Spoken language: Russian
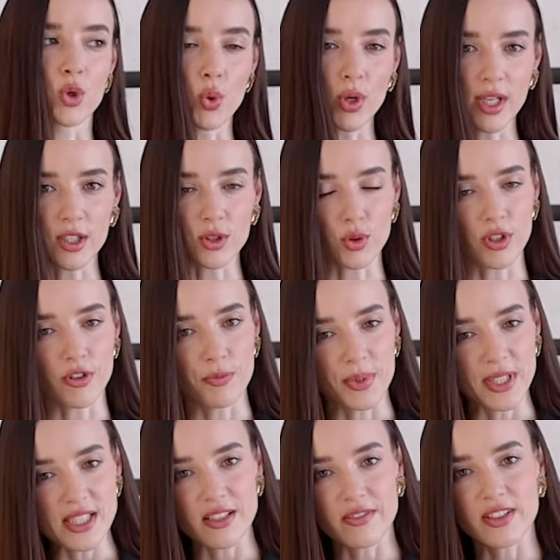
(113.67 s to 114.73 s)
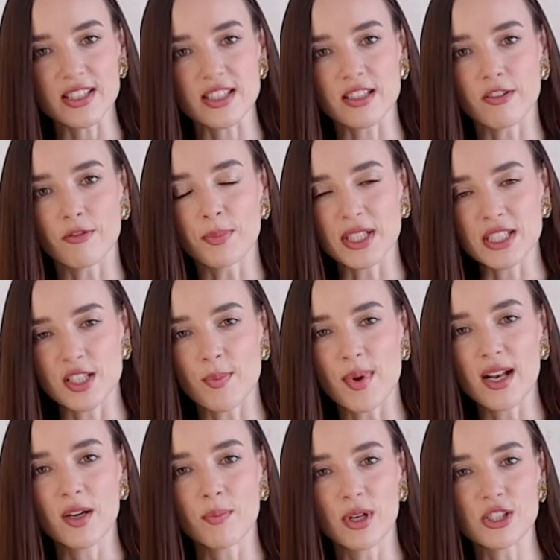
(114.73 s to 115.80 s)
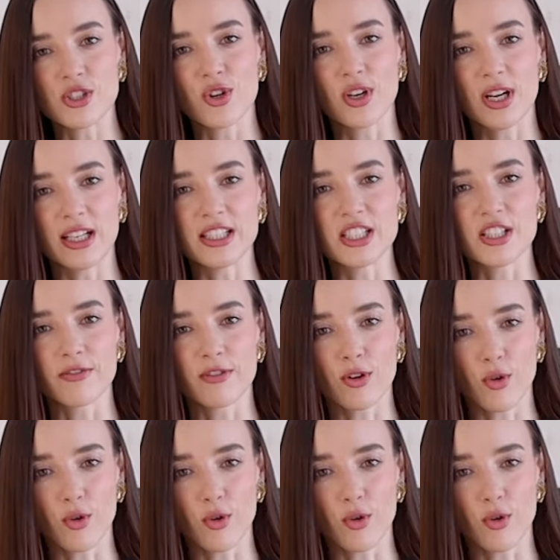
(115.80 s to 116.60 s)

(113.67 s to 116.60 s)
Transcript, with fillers: Крой, который вписывается в максимально большое количество